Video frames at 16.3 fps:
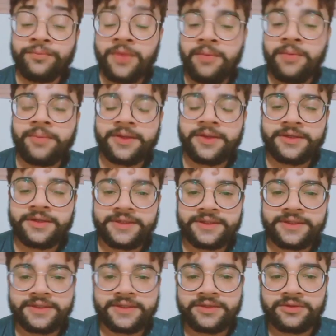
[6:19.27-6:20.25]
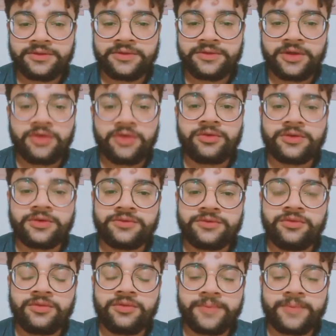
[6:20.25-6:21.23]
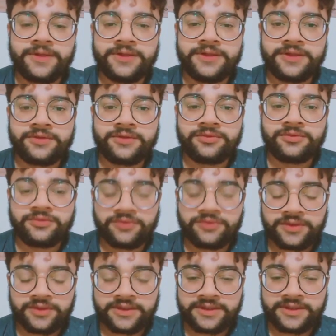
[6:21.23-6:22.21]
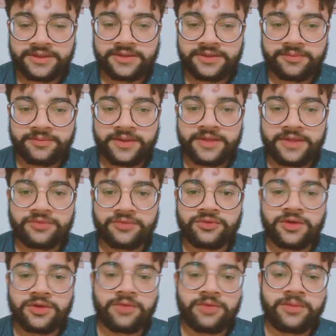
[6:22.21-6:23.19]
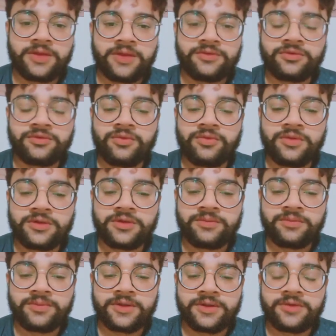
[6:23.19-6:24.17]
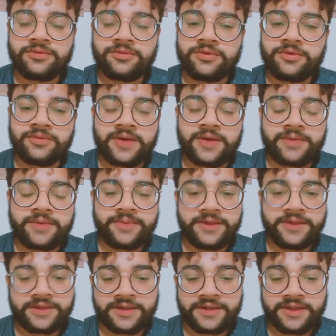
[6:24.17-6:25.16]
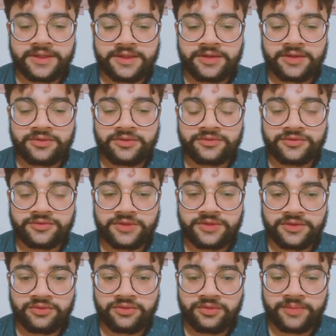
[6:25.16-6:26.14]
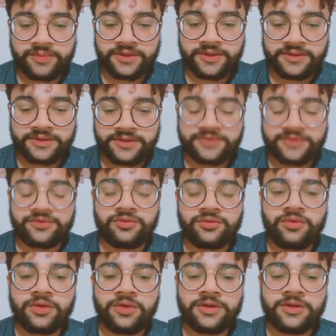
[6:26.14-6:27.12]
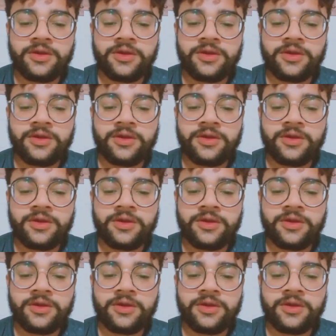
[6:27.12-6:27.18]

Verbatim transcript: पेनल्टी की और दो पेनल्टी उन्होंने नहीं कर पाए क्योंकि हमारा जो गोल कीपर है वो वहाँ पे ही खड़ा था और उसने दो पेनल्टी जो गोल